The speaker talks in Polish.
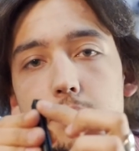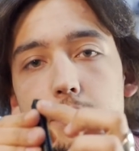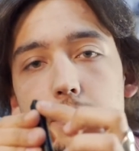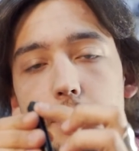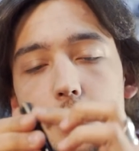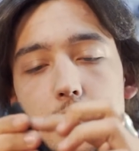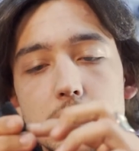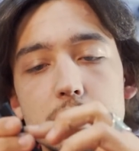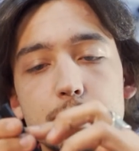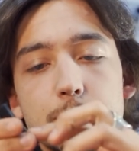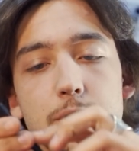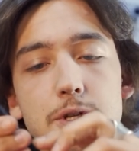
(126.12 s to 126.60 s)

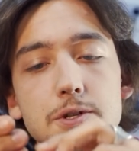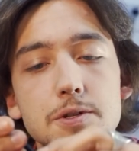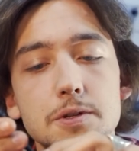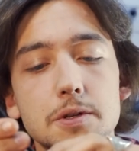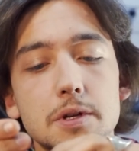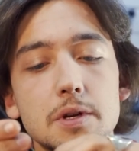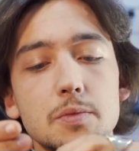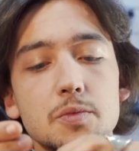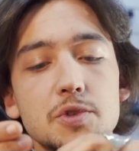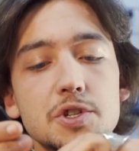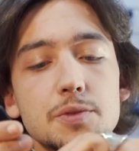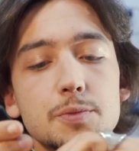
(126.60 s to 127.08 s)
Tę
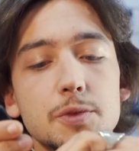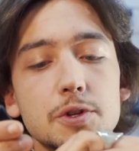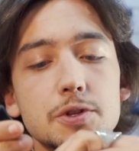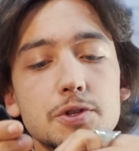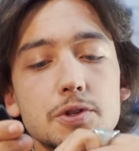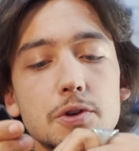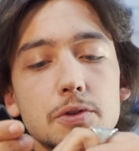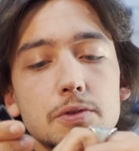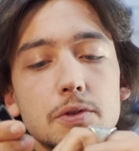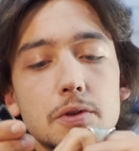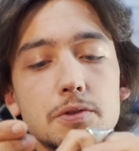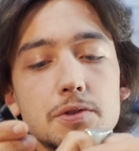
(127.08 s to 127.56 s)
sprężynkę musimy
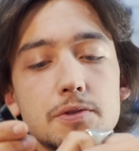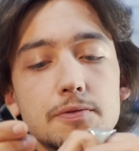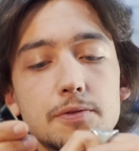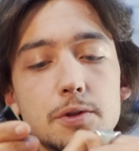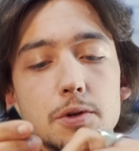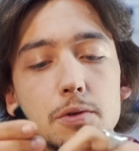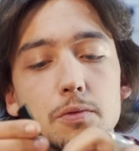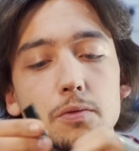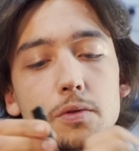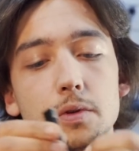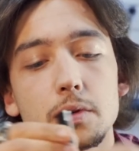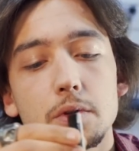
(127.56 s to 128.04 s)
odciągnąć w
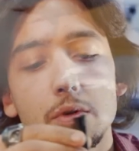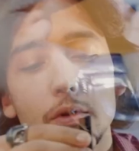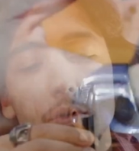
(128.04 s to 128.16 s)
dół.